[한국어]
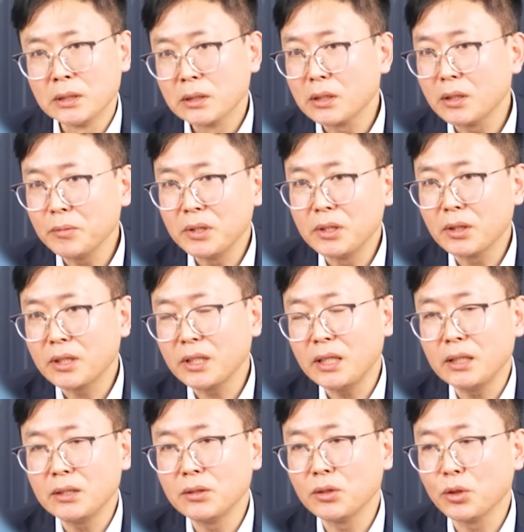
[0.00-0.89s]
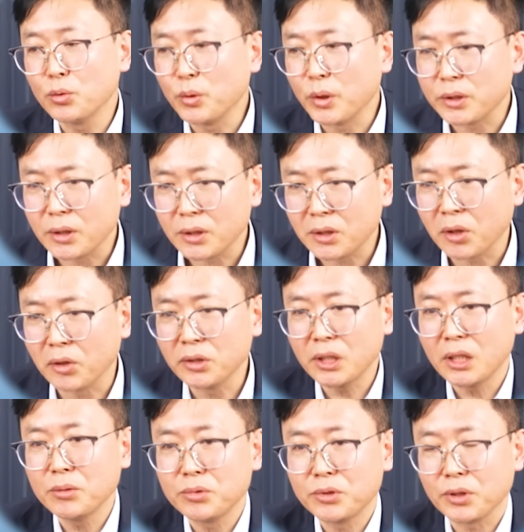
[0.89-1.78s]
그럼 이렇게 되는 경우에선
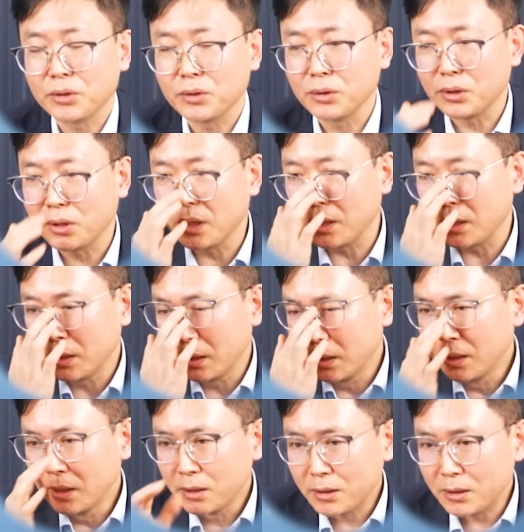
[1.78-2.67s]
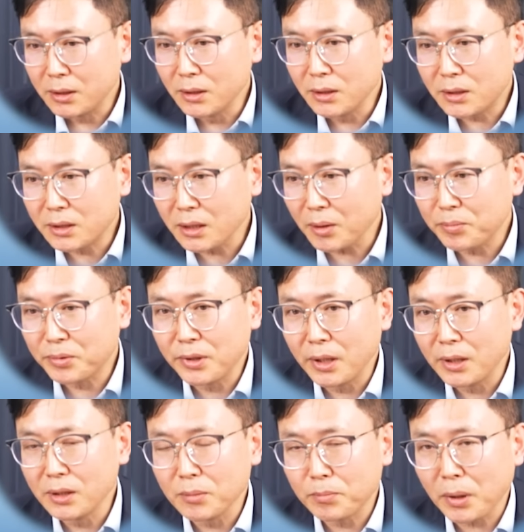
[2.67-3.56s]
경쟁이 붙었을 때 진짜
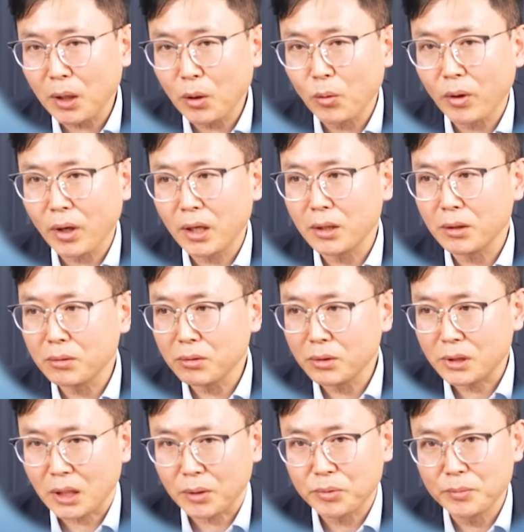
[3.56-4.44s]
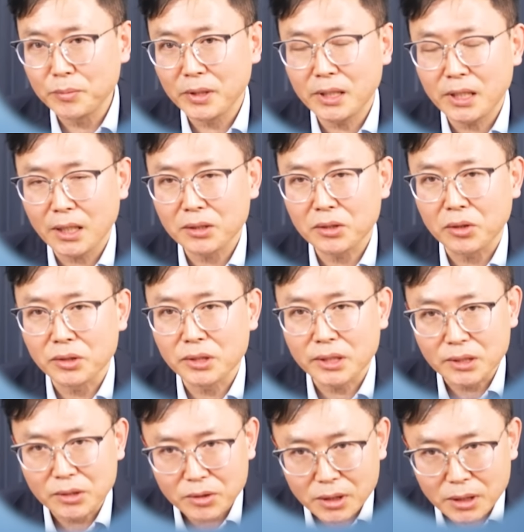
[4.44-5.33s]
브랜드 파워가 있고 제품에 대한
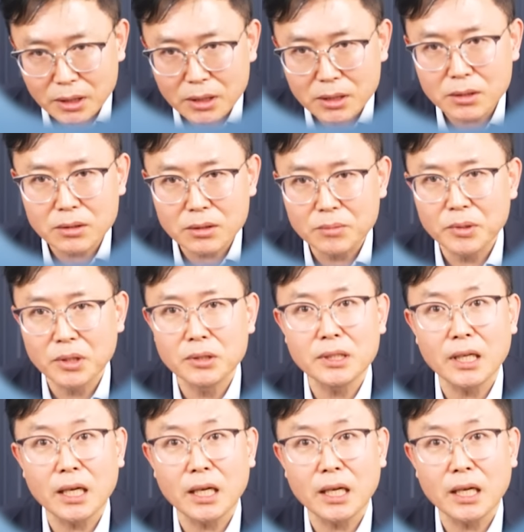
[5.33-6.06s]
경쟁력이 있으면